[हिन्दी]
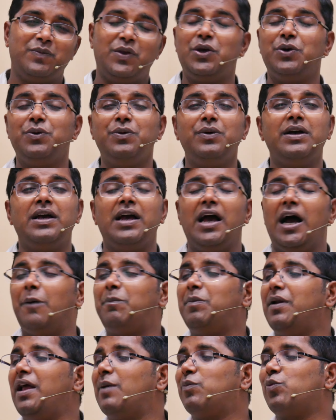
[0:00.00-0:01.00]
क्यों
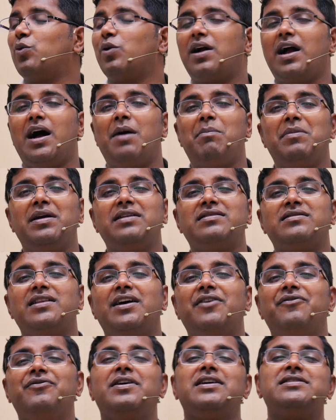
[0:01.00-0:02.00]
अपने आप को काम में
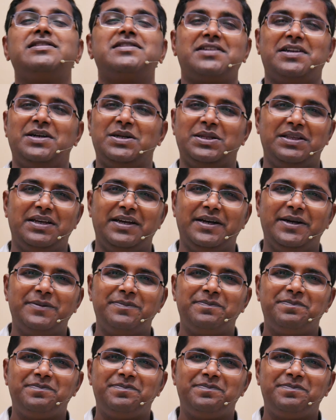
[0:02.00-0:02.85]
इतना व्यस्त कर दिया